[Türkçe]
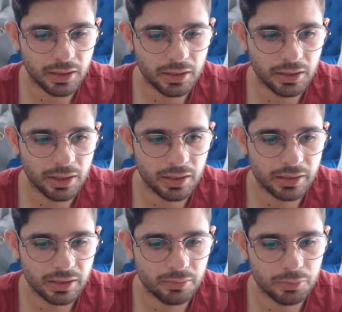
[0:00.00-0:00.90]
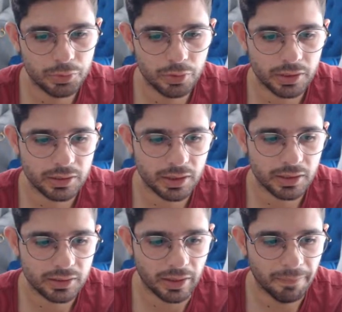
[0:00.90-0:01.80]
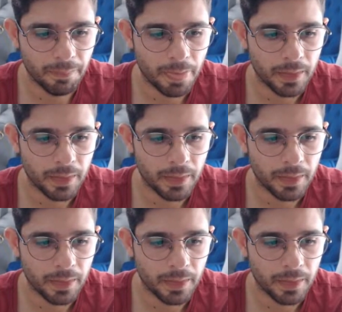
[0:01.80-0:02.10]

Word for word: hikayesi gibi bir şey olacak sanırsam.